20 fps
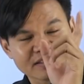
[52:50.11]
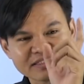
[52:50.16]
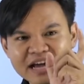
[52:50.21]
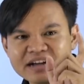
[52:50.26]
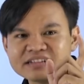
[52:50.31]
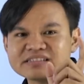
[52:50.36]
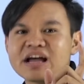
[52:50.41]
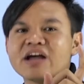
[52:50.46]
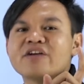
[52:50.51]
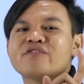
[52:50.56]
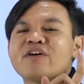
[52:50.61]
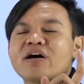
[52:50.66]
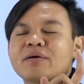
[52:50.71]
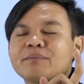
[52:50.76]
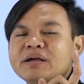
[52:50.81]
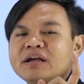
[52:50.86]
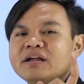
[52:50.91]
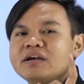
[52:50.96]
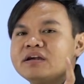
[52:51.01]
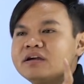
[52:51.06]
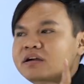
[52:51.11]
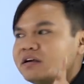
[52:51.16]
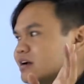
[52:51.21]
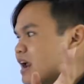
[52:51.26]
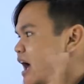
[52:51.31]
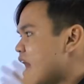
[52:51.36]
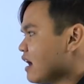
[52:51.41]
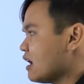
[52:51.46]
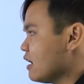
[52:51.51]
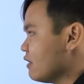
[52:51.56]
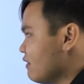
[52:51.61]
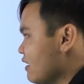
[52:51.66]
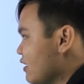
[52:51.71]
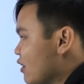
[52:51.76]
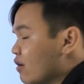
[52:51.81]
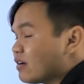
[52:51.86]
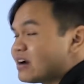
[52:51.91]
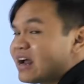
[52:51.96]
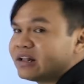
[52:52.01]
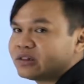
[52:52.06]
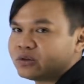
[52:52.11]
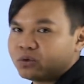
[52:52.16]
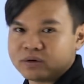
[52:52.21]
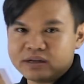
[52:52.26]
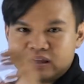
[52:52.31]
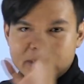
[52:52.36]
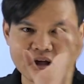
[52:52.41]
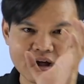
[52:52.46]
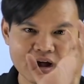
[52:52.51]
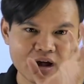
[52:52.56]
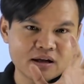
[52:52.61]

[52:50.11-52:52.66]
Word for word: ตั้งใจฟังพี่นิดหนึ่งถ้าเกิดว่าน้องได้ตรงนี้